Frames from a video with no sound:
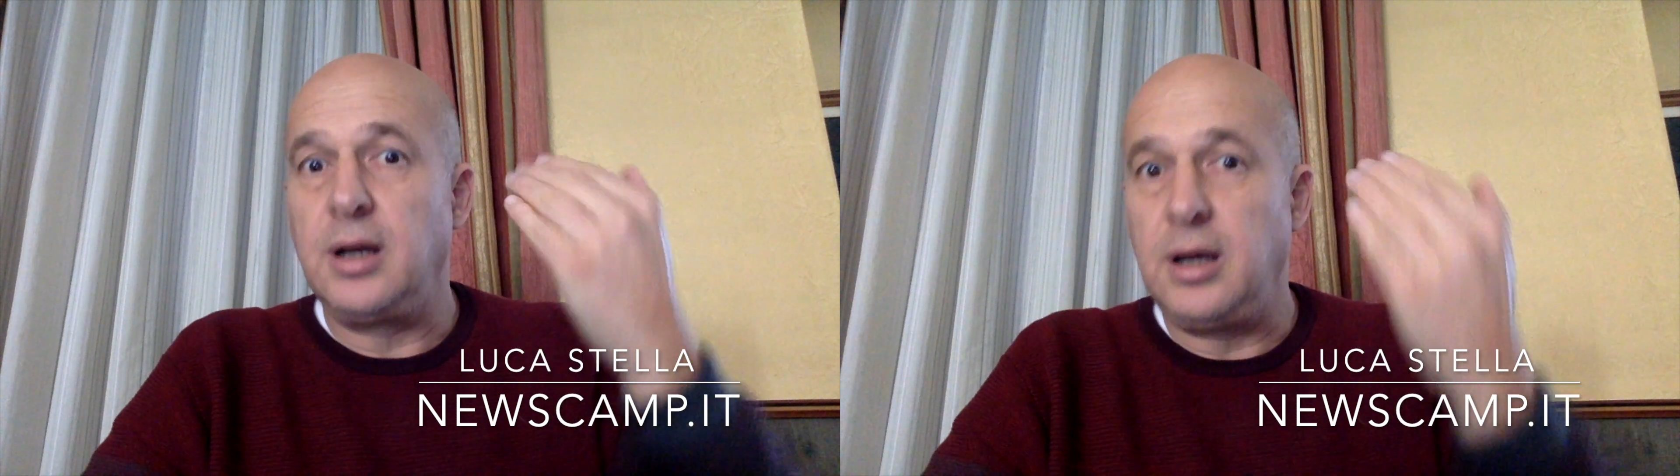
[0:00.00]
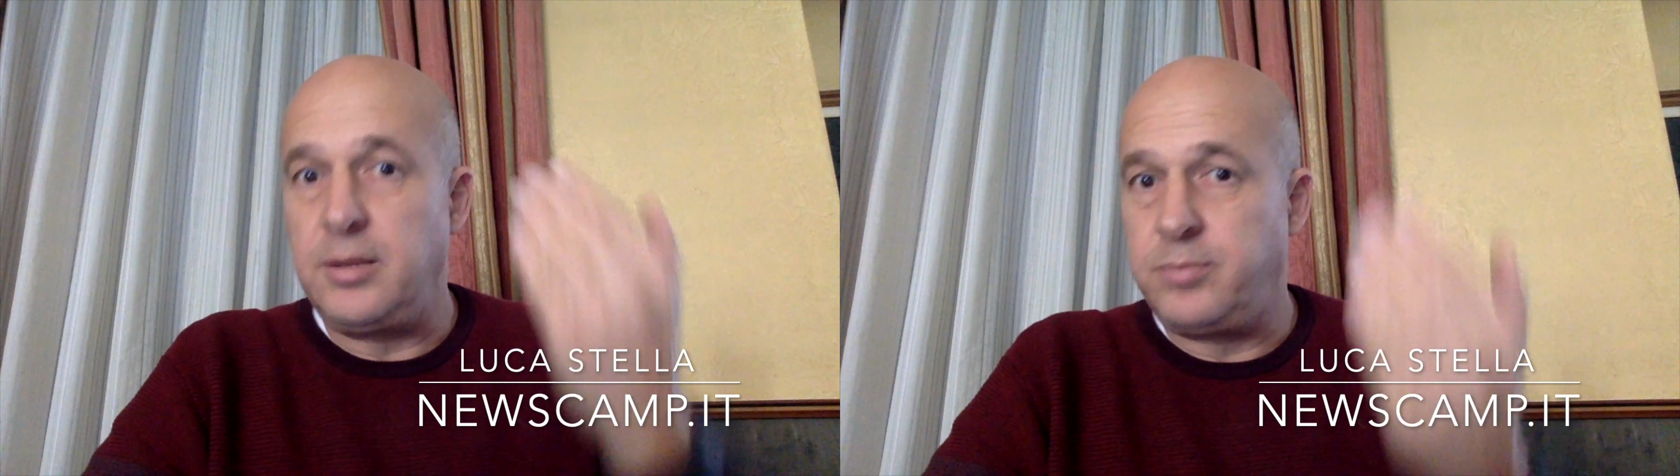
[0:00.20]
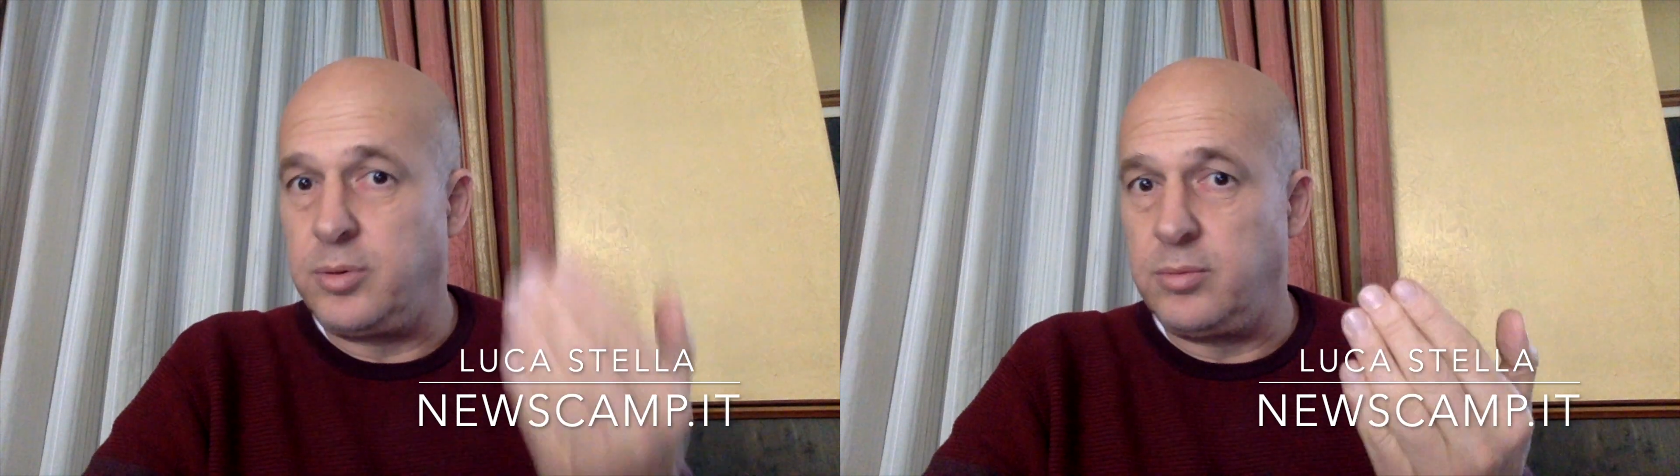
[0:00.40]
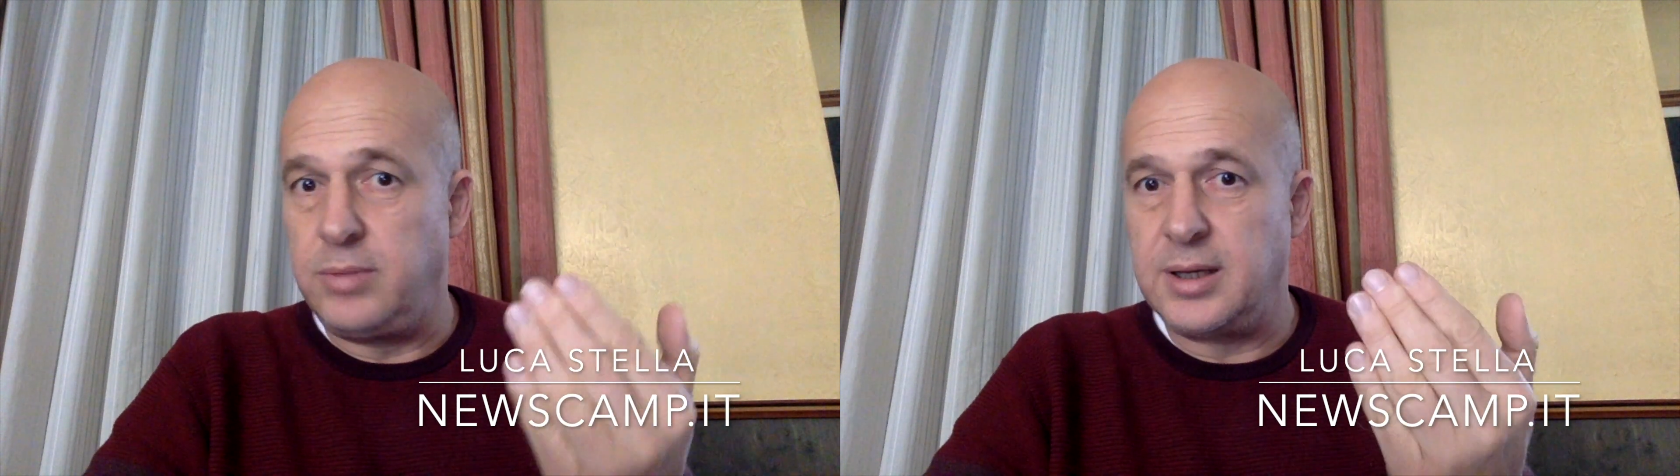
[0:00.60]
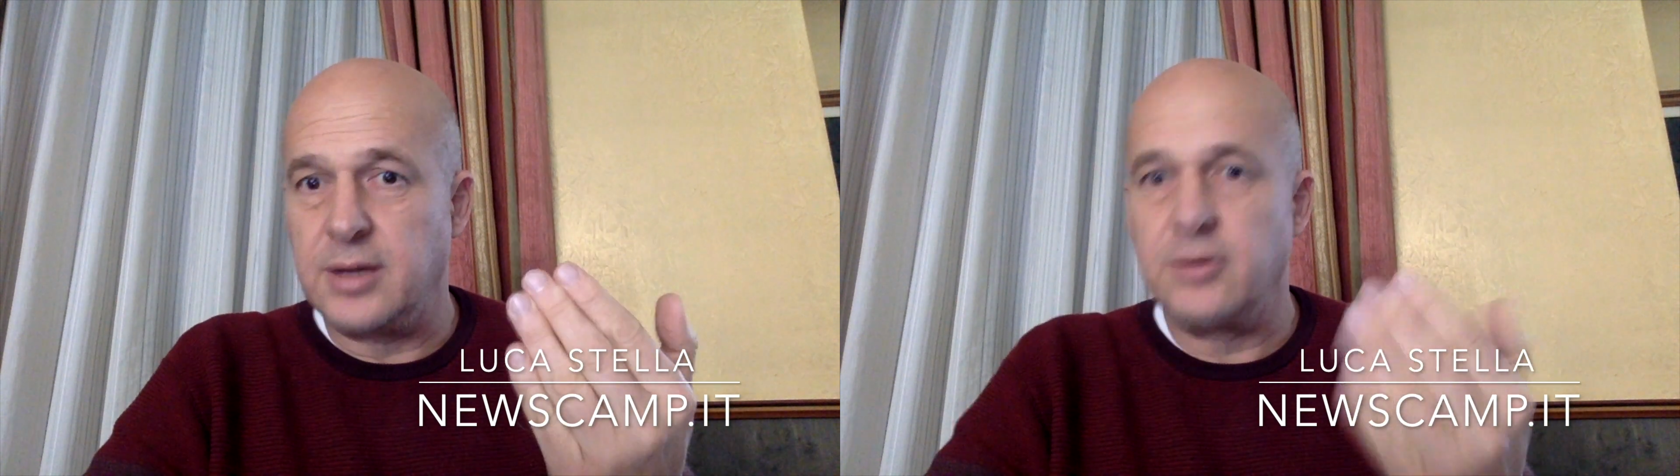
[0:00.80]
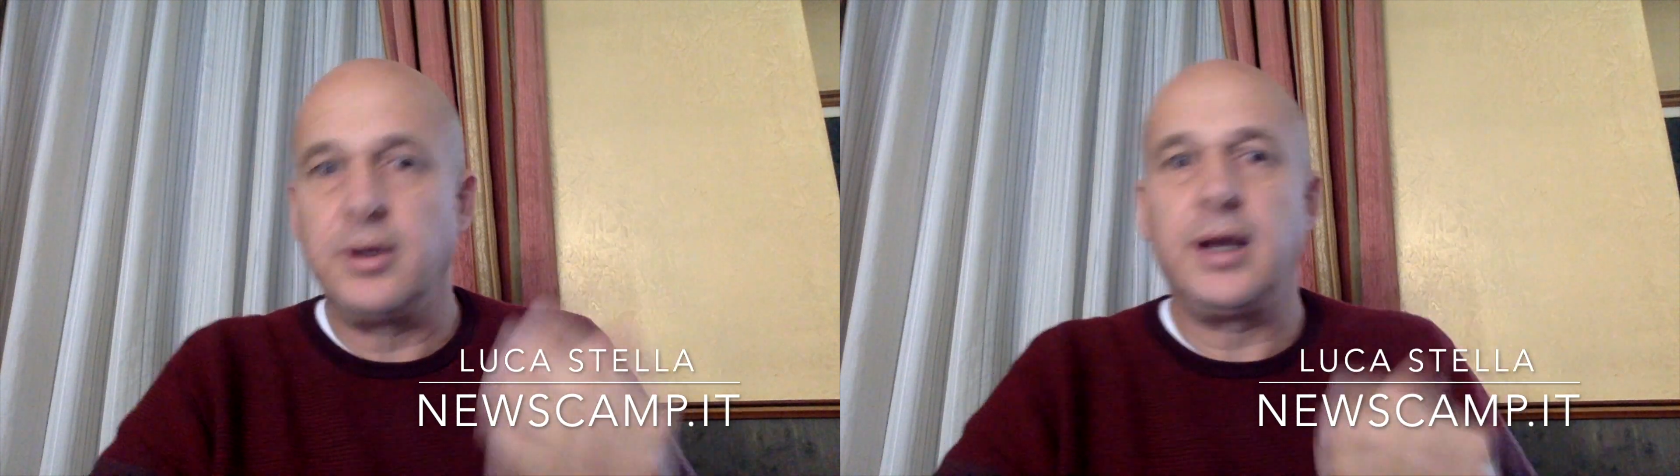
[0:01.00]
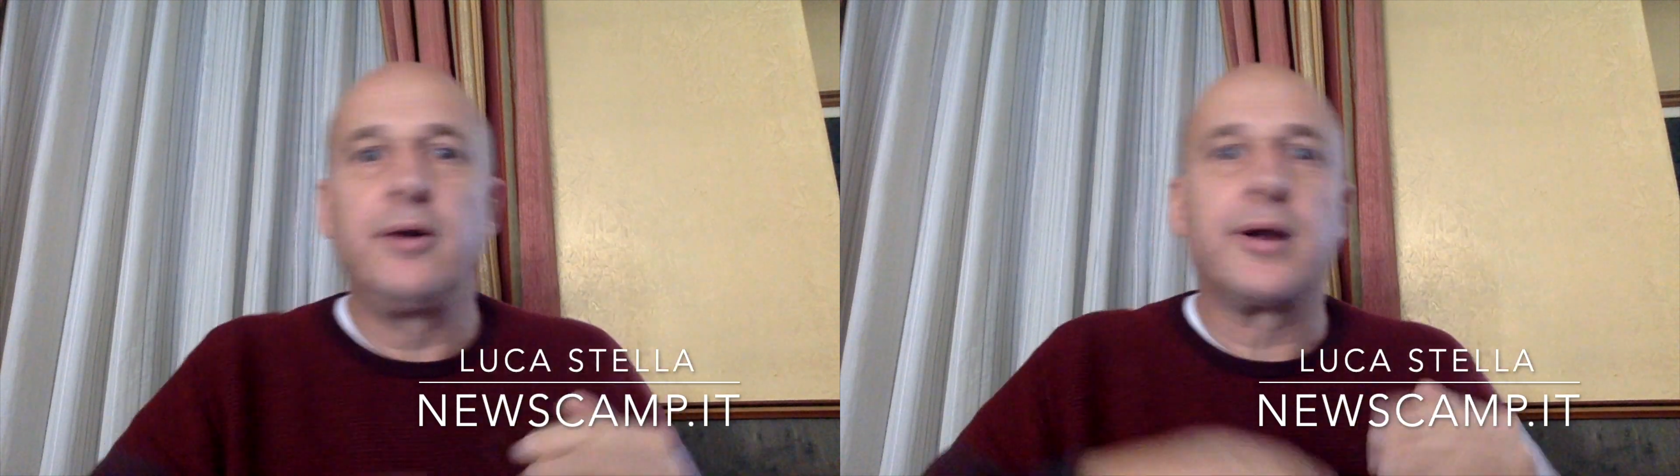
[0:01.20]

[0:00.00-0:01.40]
li pubblicano e allora